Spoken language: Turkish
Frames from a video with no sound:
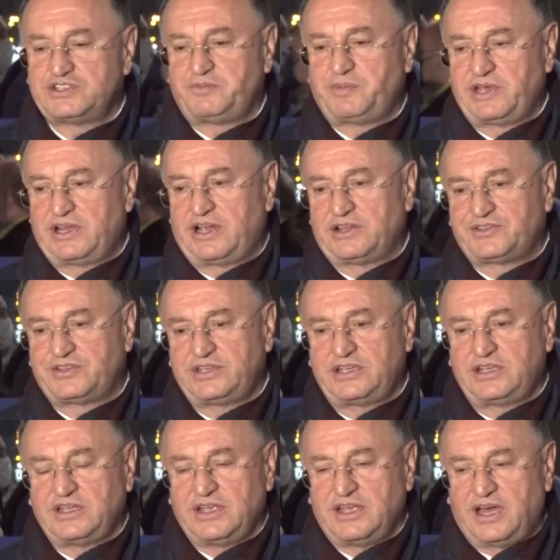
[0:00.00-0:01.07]

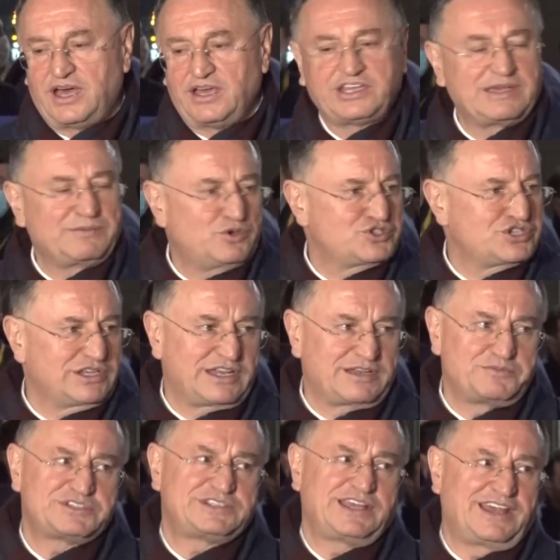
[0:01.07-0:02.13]
penaltıyı hakem
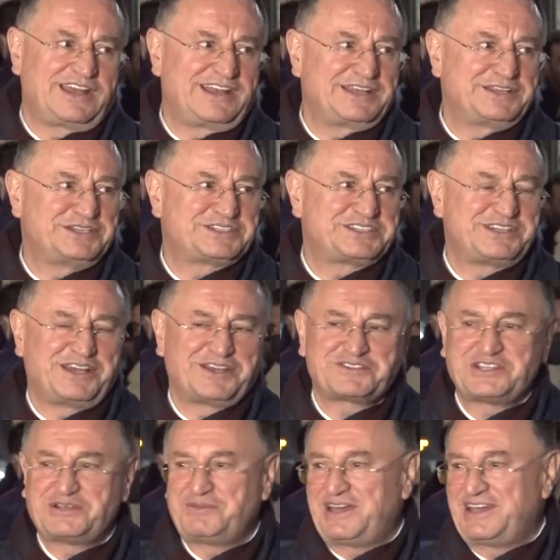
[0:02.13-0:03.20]
hocalarımız değerlendirsin
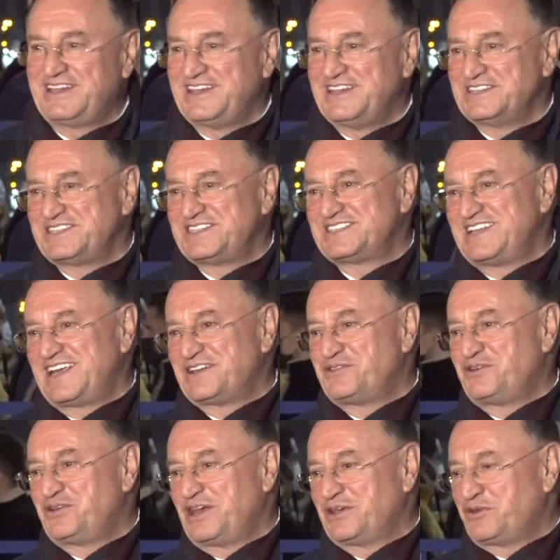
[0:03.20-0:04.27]
akşama. Sizler
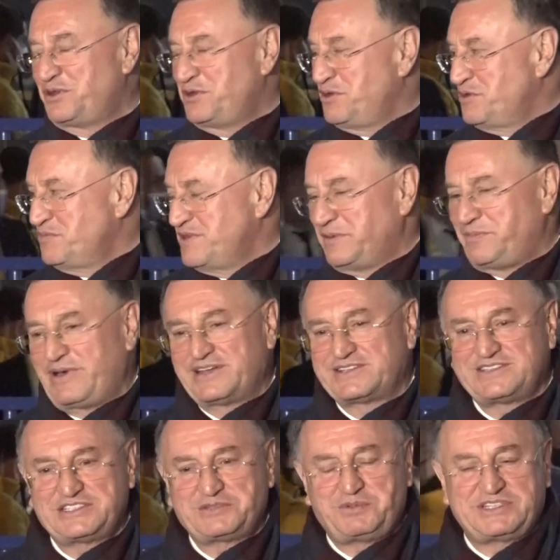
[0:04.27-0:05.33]
de ona göre yorum
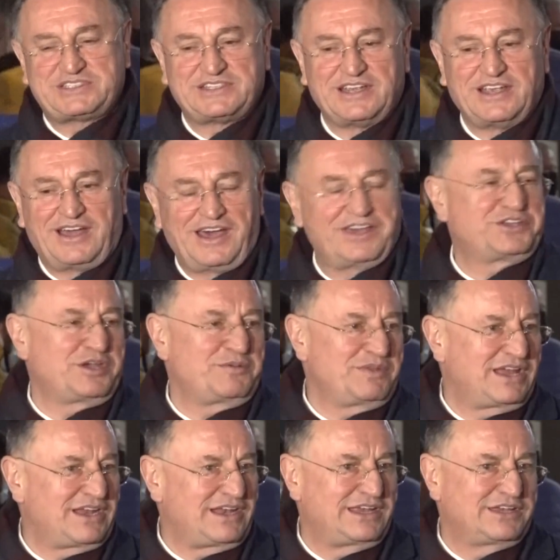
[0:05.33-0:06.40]
yaparsınız. Biz
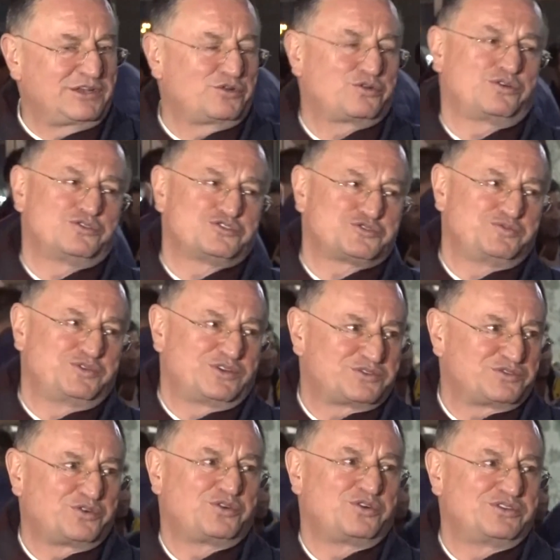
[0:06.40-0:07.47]
hakemlerle ilgili konuşmuyoruz.
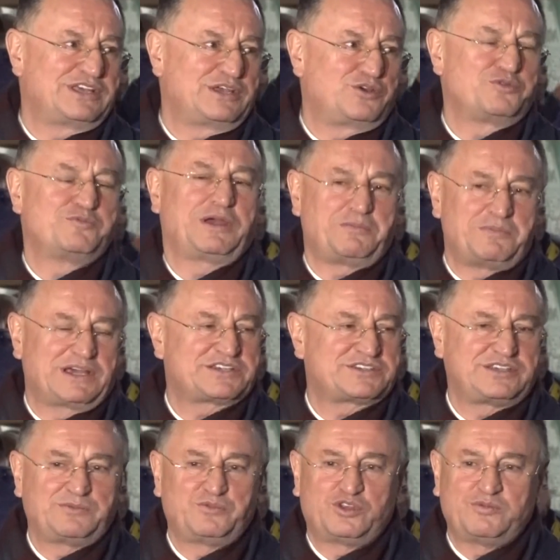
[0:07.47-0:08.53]
O konuda yorum yapmak
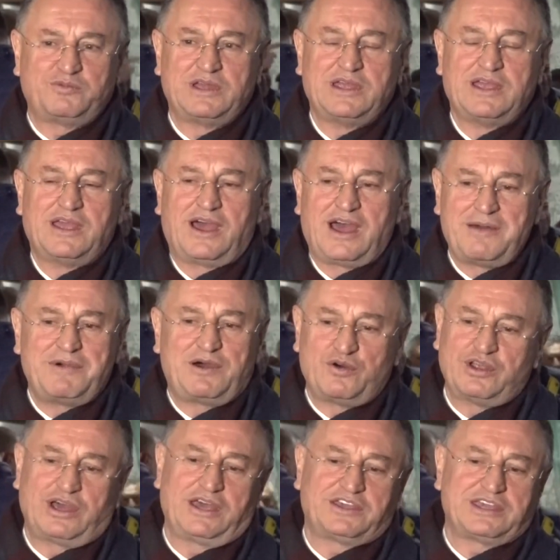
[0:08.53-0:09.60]
istemiyorum. Ama
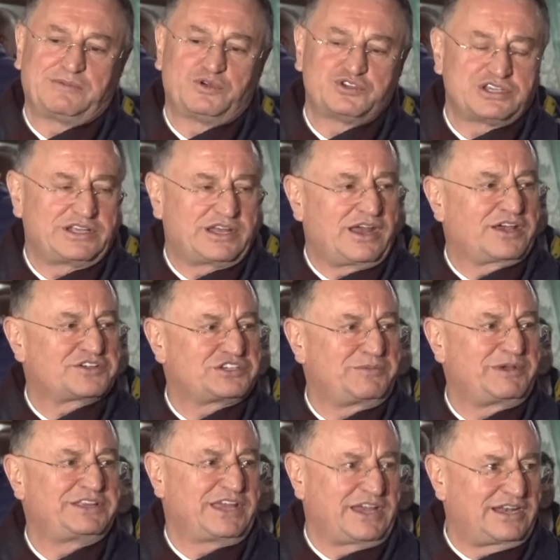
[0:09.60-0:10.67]
onu hakem hocaları
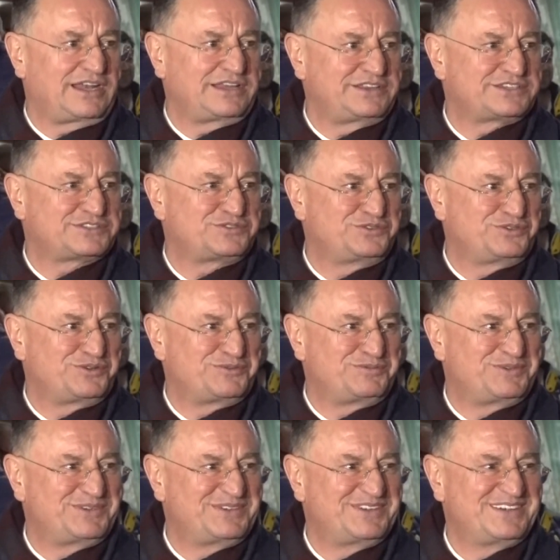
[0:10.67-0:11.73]
akşama değerlendirsin diyorum.
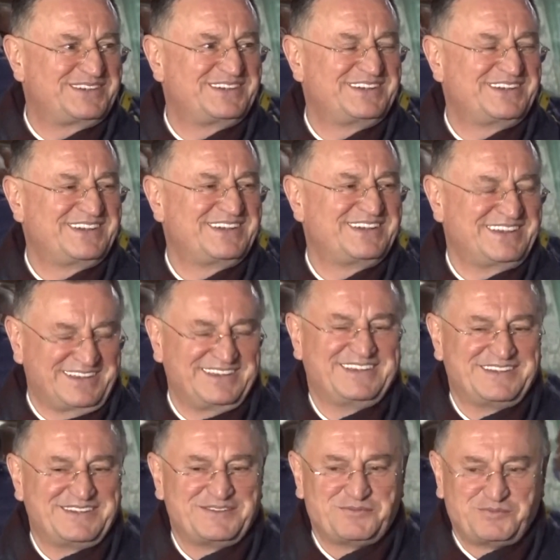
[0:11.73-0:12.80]
Peki. Teşekkür
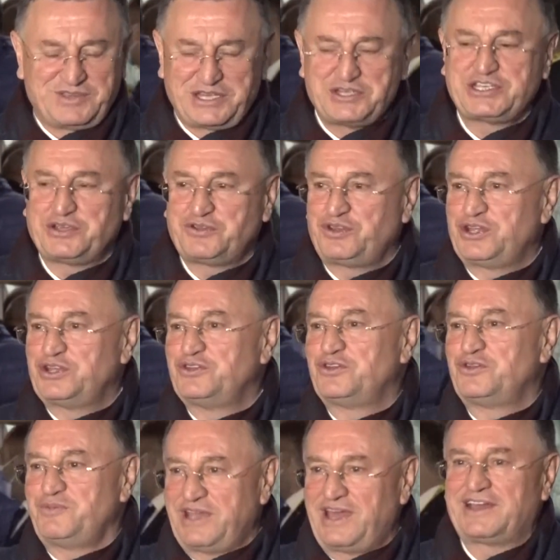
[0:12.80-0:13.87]
çok sağ olun. Teşekkür
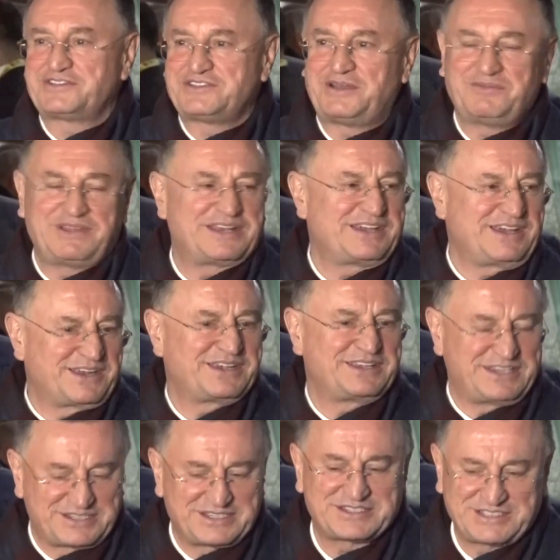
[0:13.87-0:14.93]
ediyorum. İyi akşamlar sağ olun,
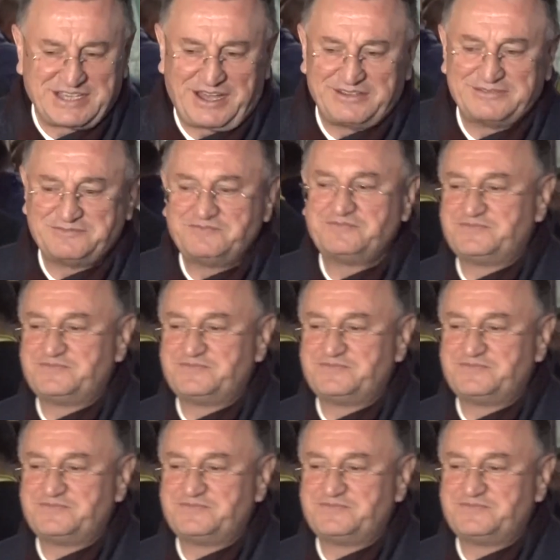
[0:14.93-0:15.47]
arkadaşlar. Sağ olun.